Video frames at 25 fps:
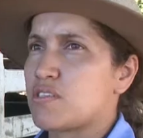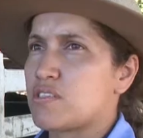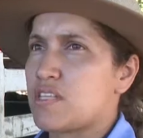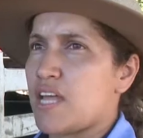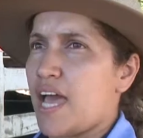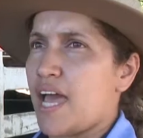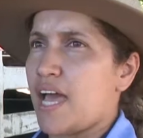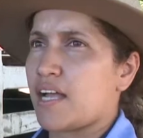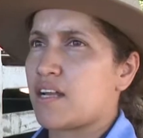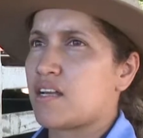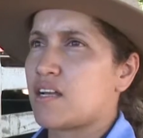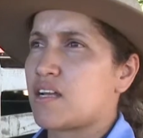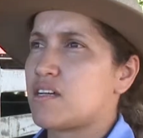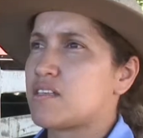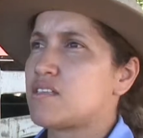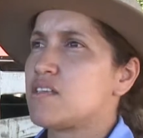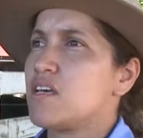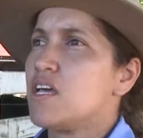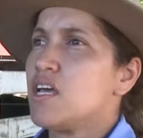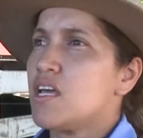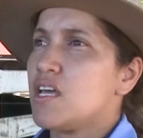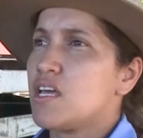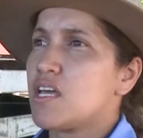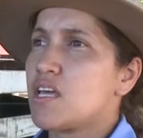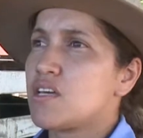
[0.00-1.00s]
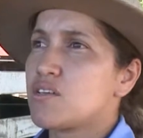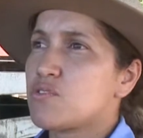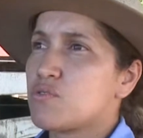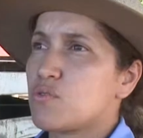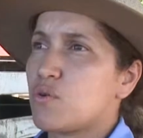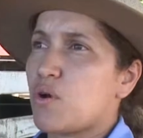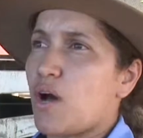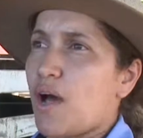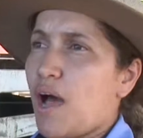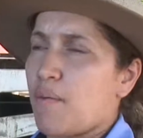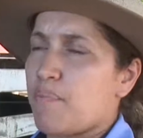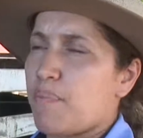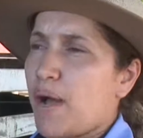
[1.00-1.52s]
técnicas, e
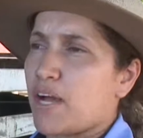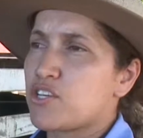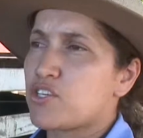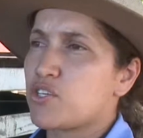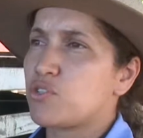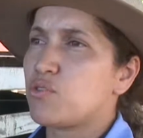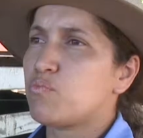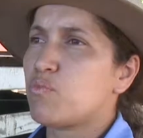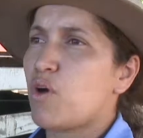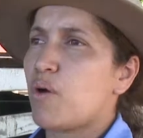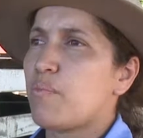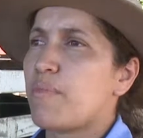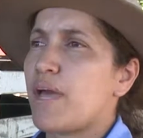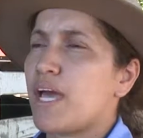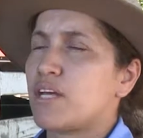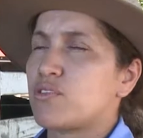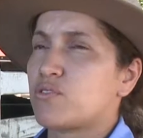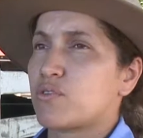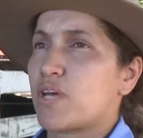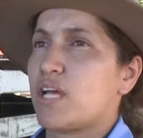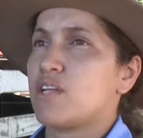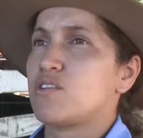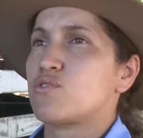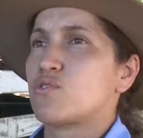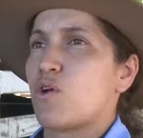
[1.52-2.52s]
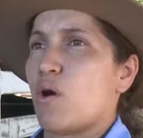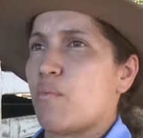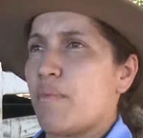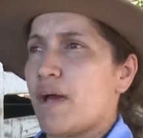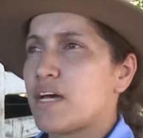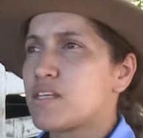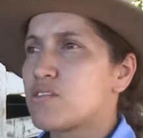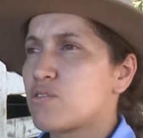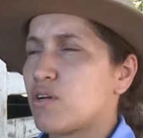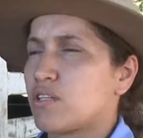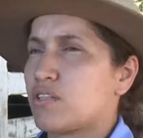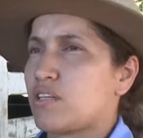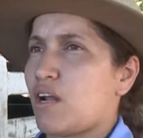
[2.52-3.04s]
isso a partir do momento que eles
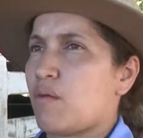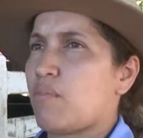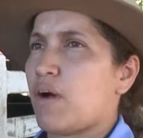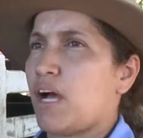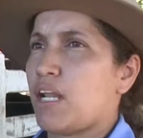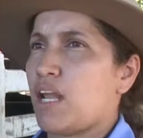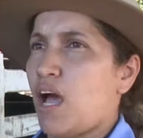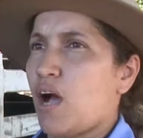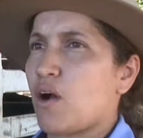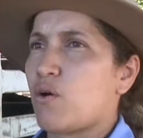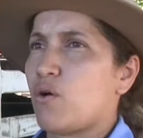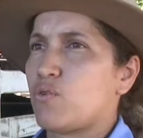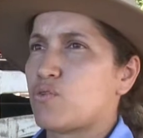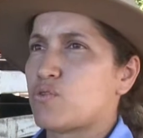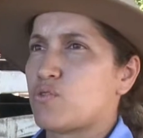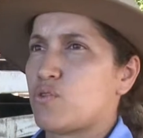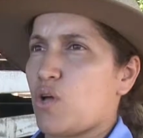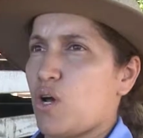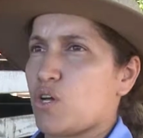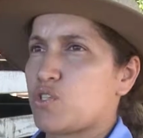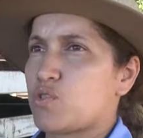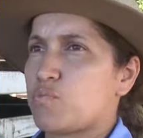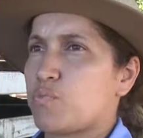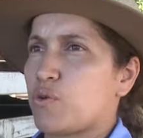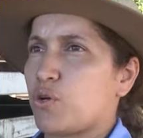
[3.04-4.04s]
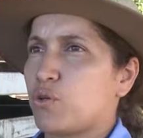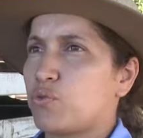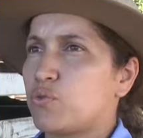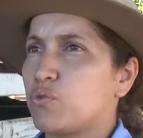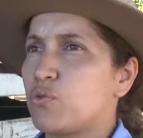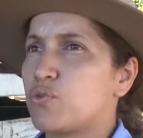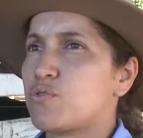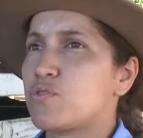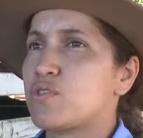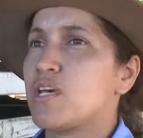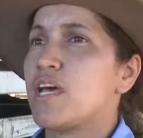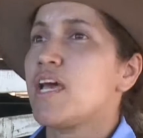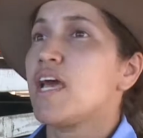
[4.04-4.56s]
começam a trabalhar com os nossos
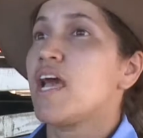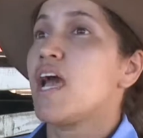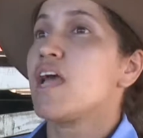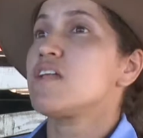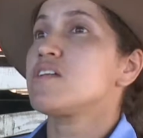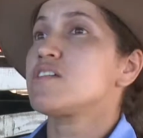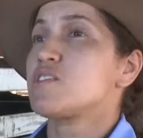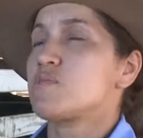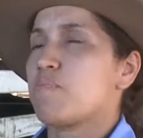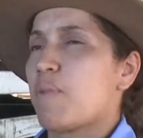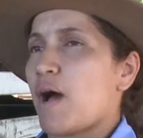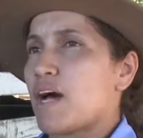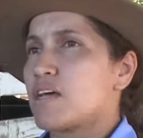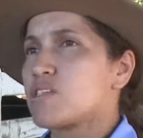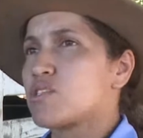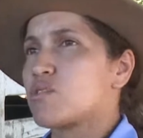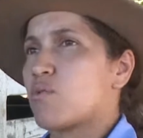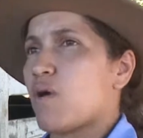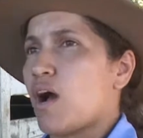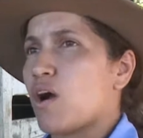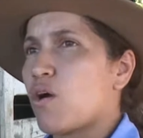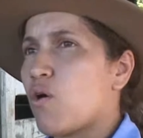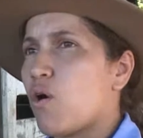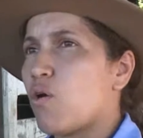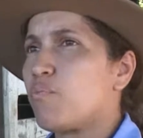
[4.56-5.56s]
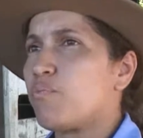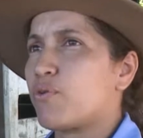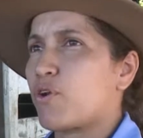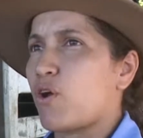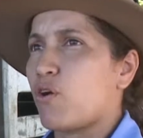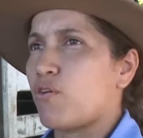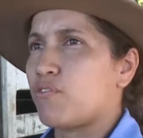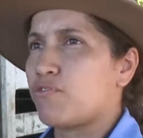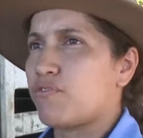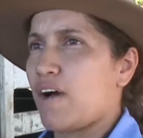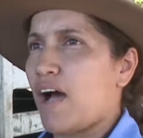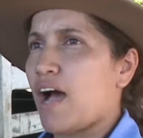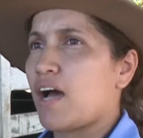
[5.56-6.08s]
produtos, eles passam a
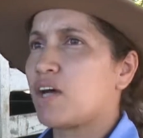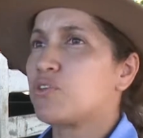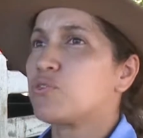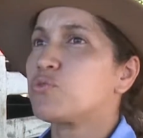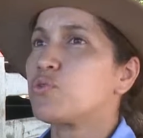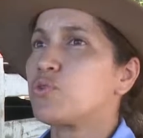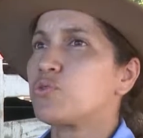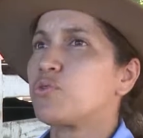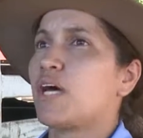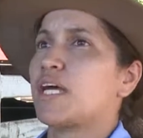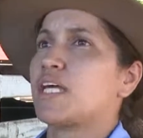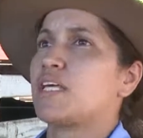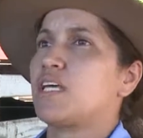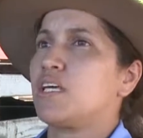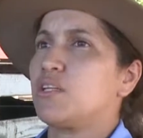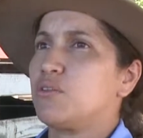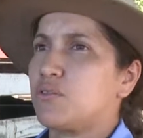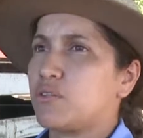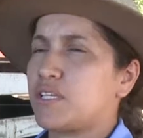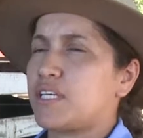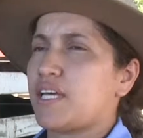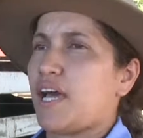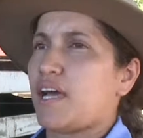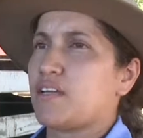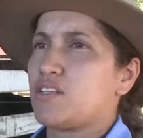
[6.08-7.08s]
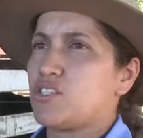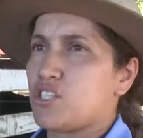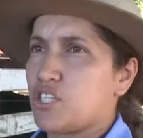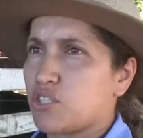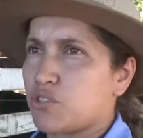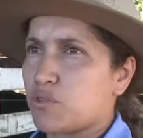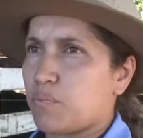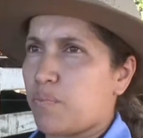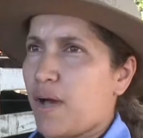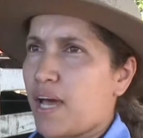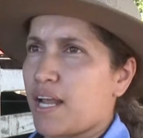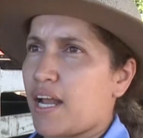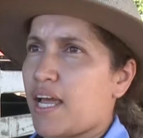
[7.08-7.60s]
comprovar tudo aquilo que é
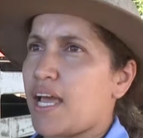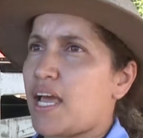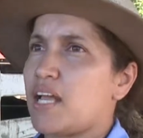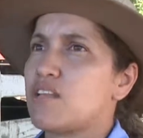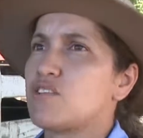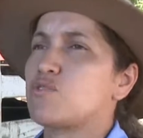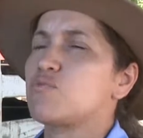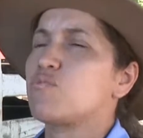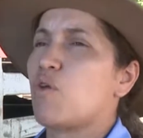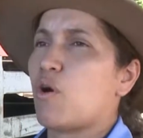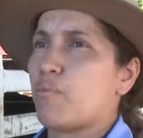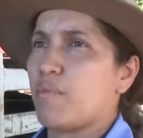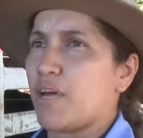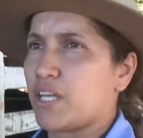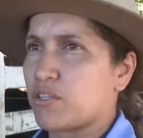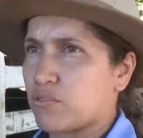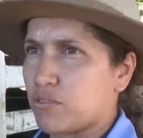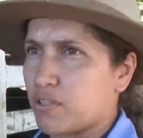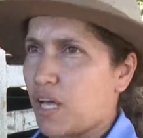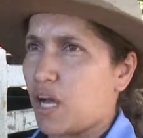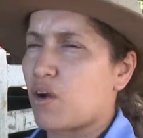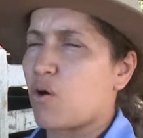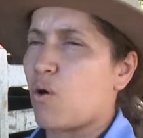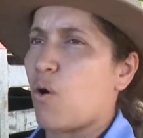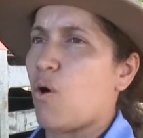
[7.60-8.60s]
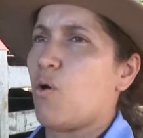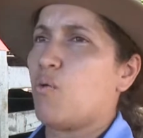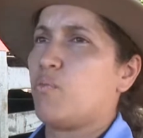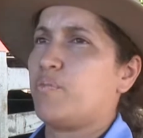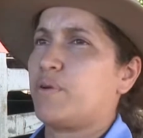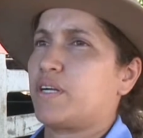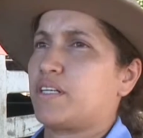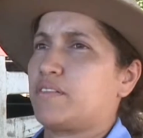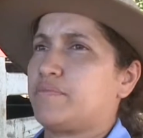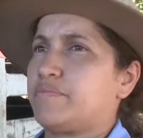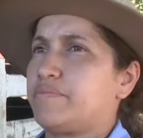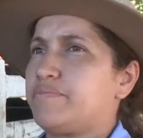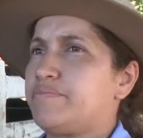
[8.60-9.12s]
dito para eles no momento da
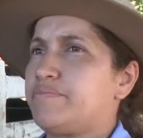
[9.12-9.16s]
compra.